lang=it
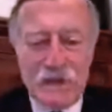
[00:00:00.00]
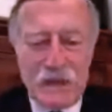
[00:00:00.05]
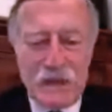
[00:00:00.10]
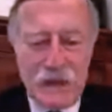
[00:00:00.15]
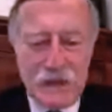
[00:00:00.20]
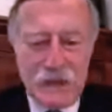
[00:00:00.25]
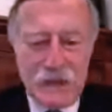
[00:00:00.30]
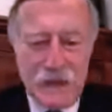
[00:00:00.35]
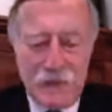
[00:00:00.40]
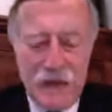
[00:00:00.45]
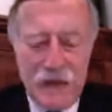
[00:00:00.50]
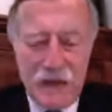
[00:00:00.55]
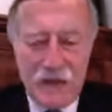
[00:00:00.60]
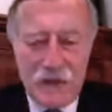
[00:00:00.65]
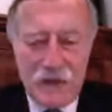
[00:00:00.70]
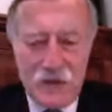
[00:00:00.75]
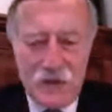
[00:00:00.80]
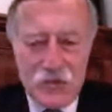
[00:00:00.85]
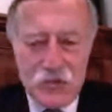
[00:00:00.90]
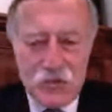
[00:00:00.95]

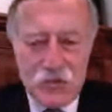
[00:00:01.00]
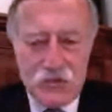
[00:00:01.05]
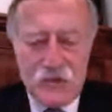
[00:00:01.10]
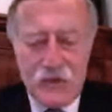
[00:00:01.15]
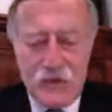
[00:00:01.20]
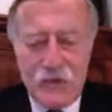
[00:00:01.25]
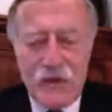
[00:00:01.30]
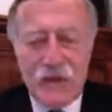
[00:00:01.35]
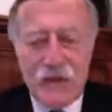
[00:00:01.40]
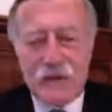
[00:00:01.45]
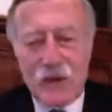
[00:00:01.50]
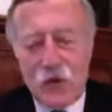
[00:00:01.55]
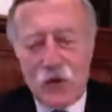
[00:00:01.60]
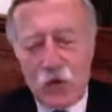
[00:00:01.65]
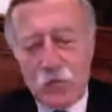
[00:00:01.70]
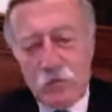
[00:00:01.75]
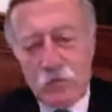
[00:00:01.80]
evidentemente, giustamente,